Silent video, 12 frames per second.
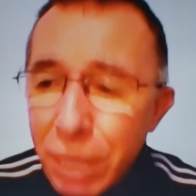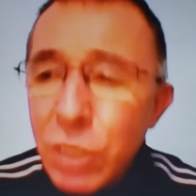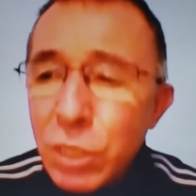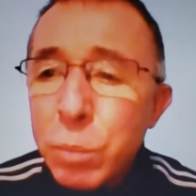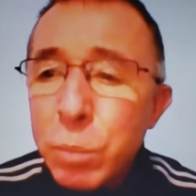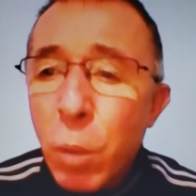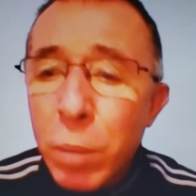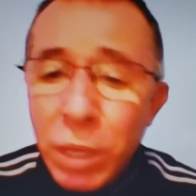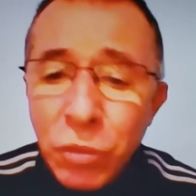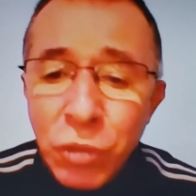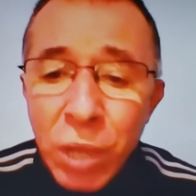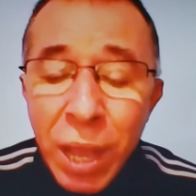
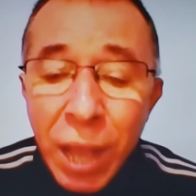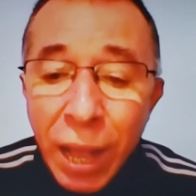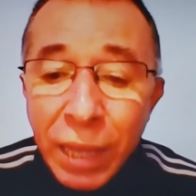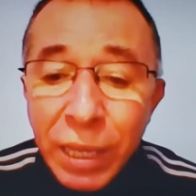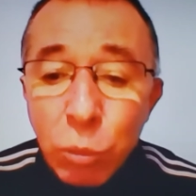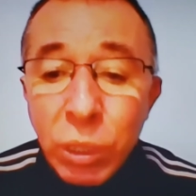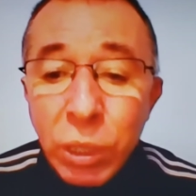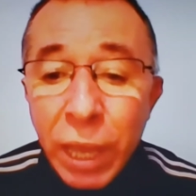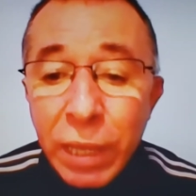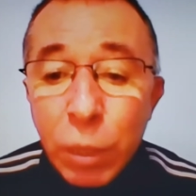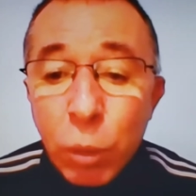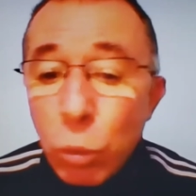principalmente aquilo que
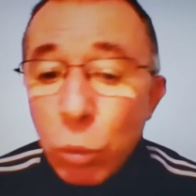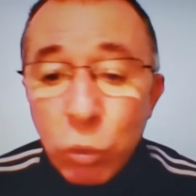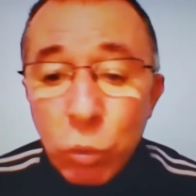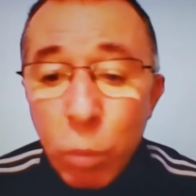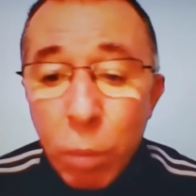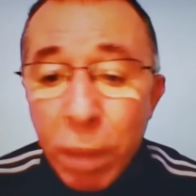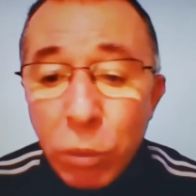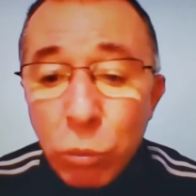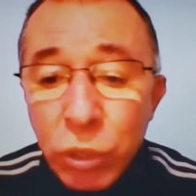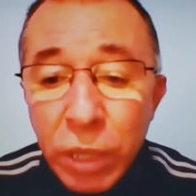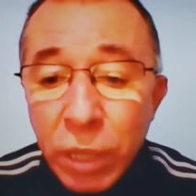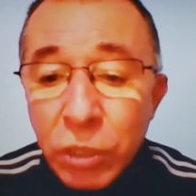é de consumo mais do
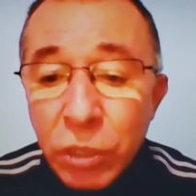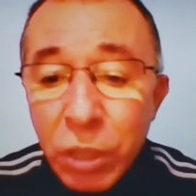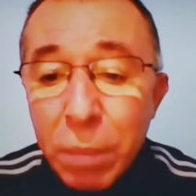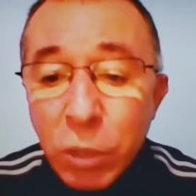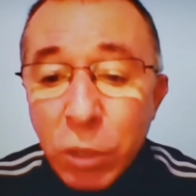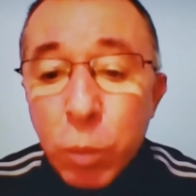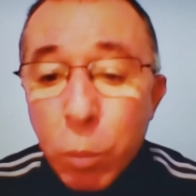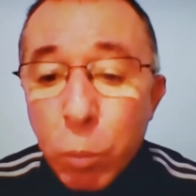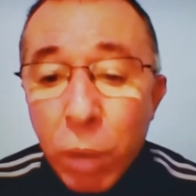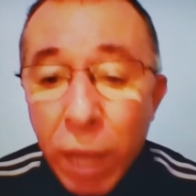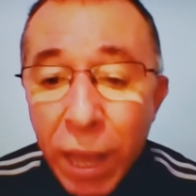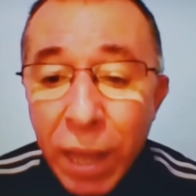dia a dia, mais
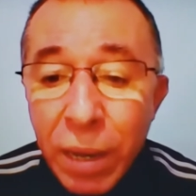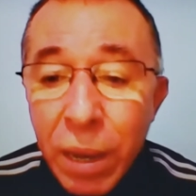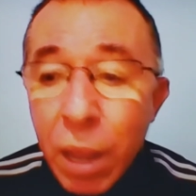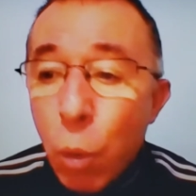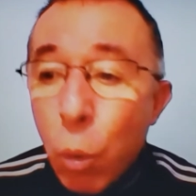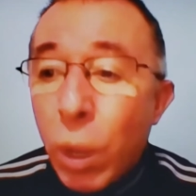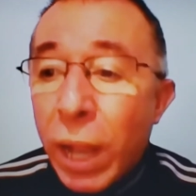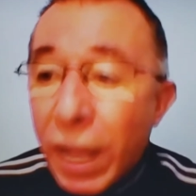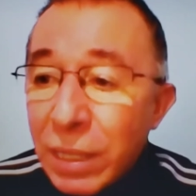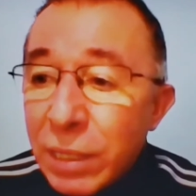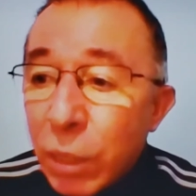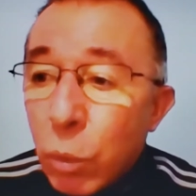popular. O
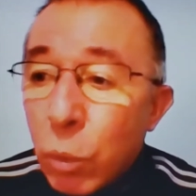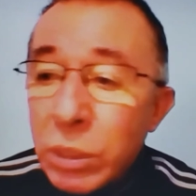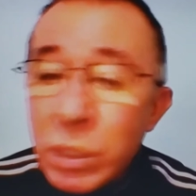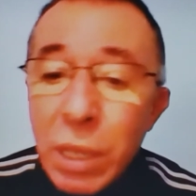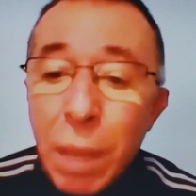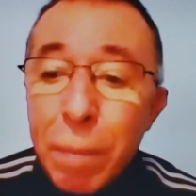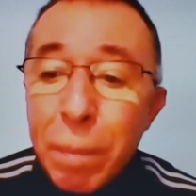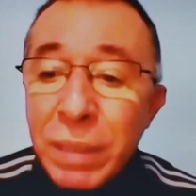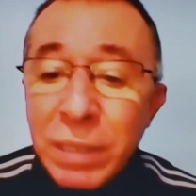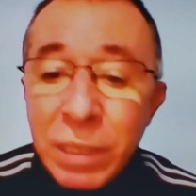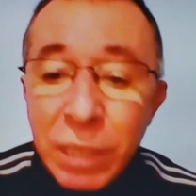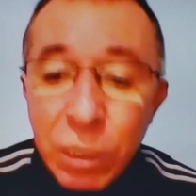gás de cozinha
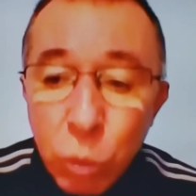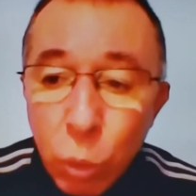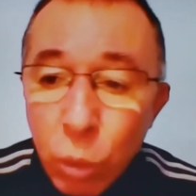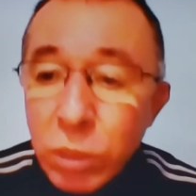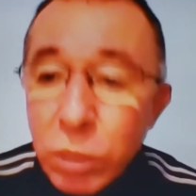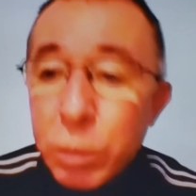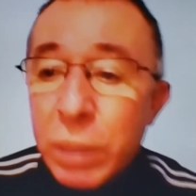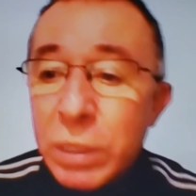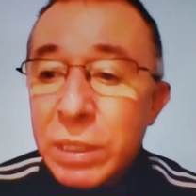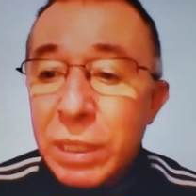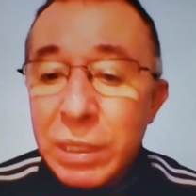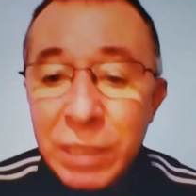passa de 12 para
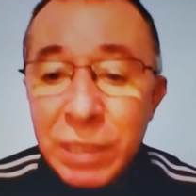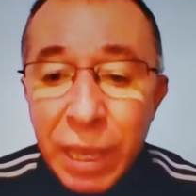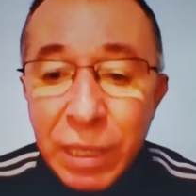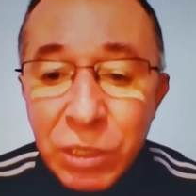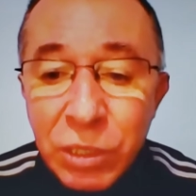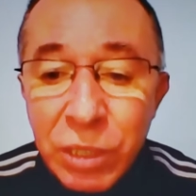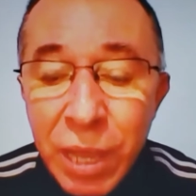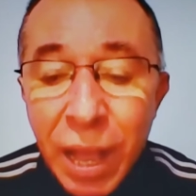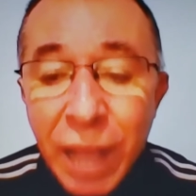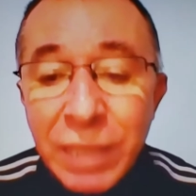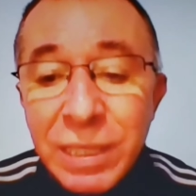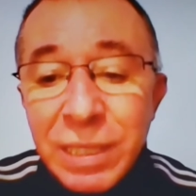17.
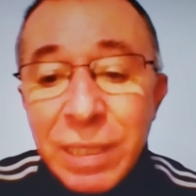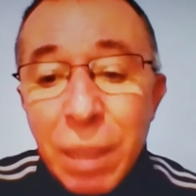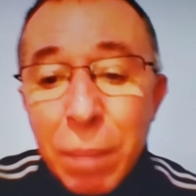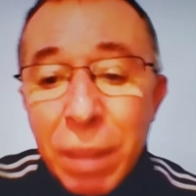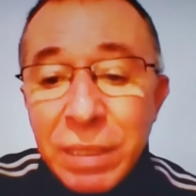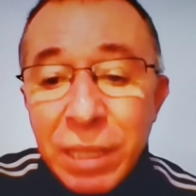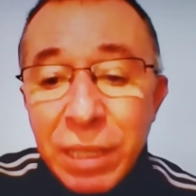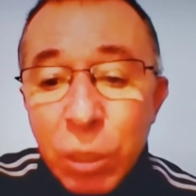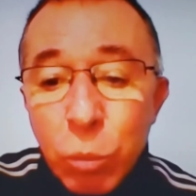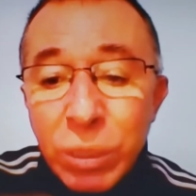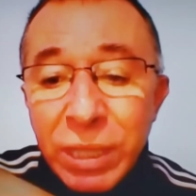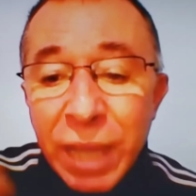A cesta básica
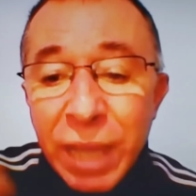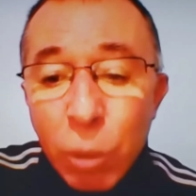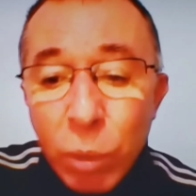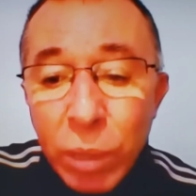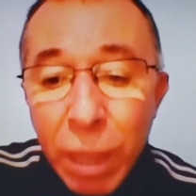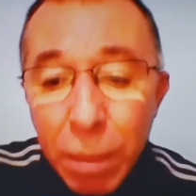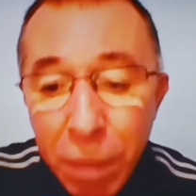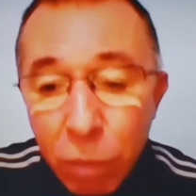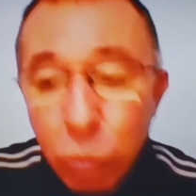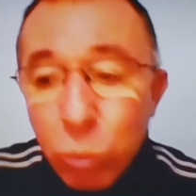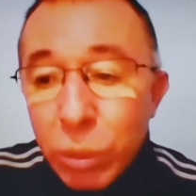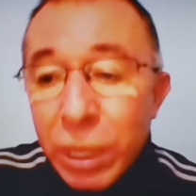tem um
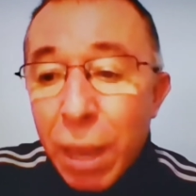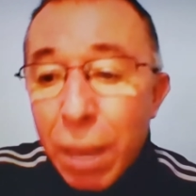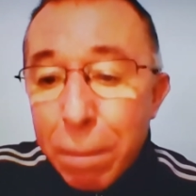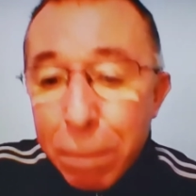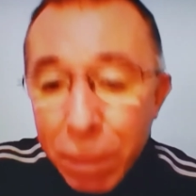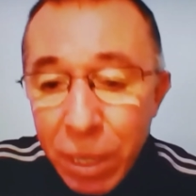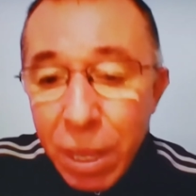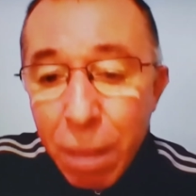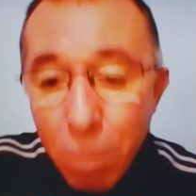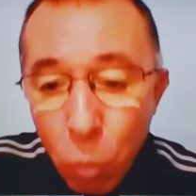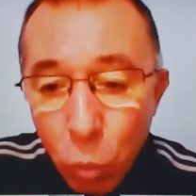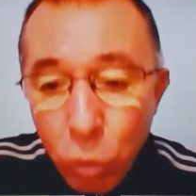escalonamento que amplia
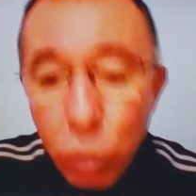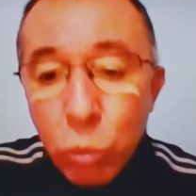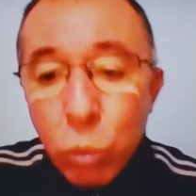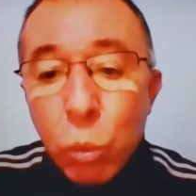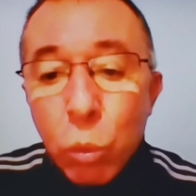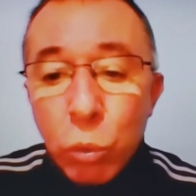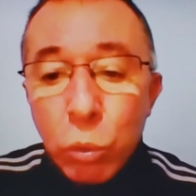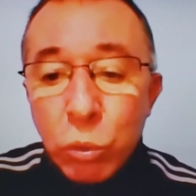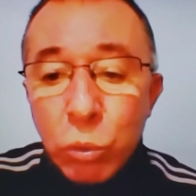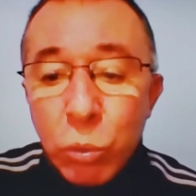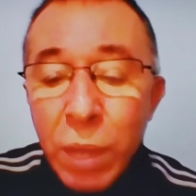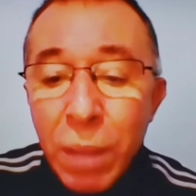muito o
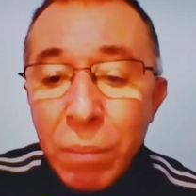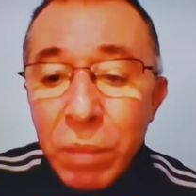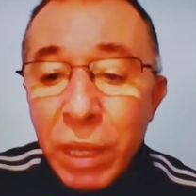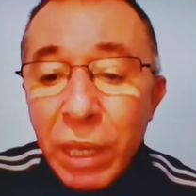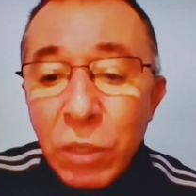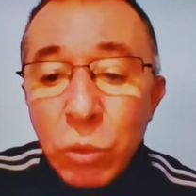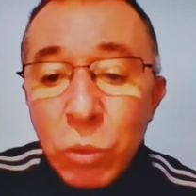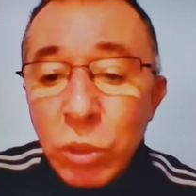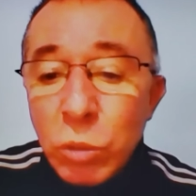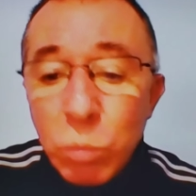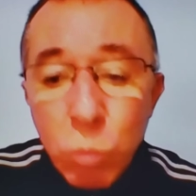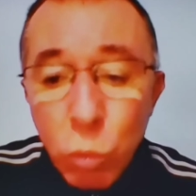custo de
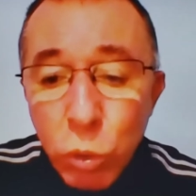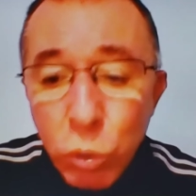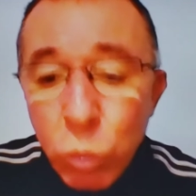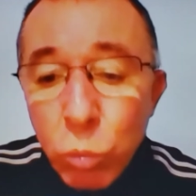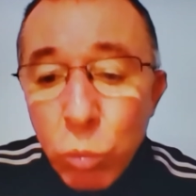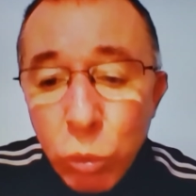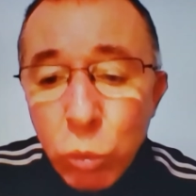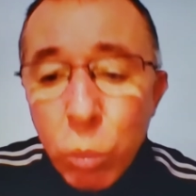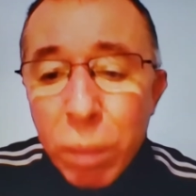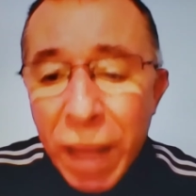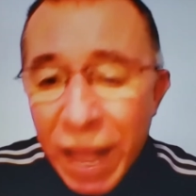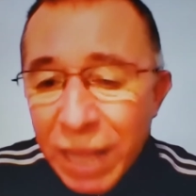questões muito, muito
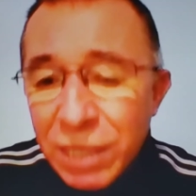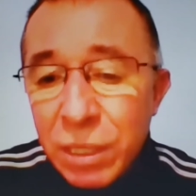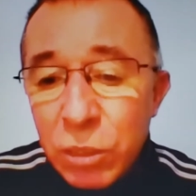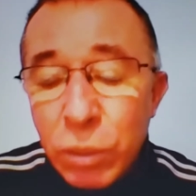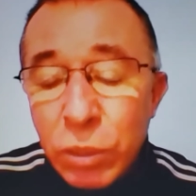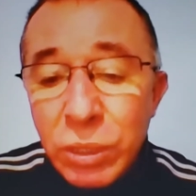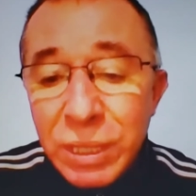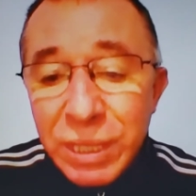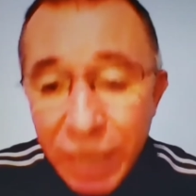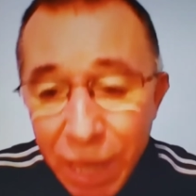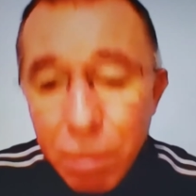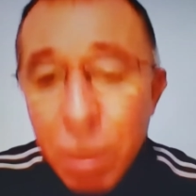básicas, eu acho que
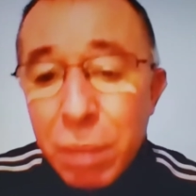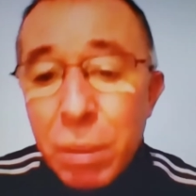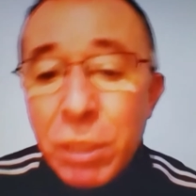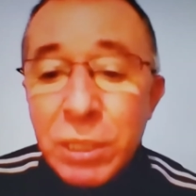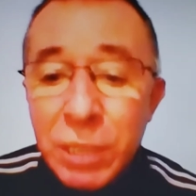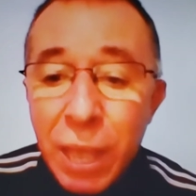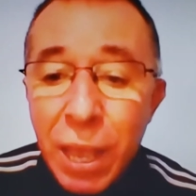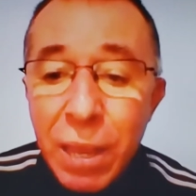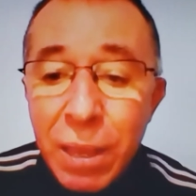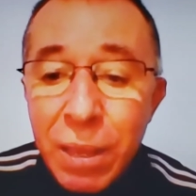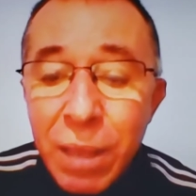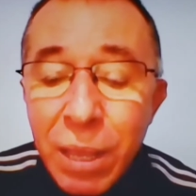extremamente
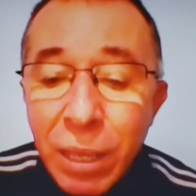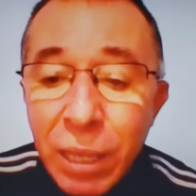séria.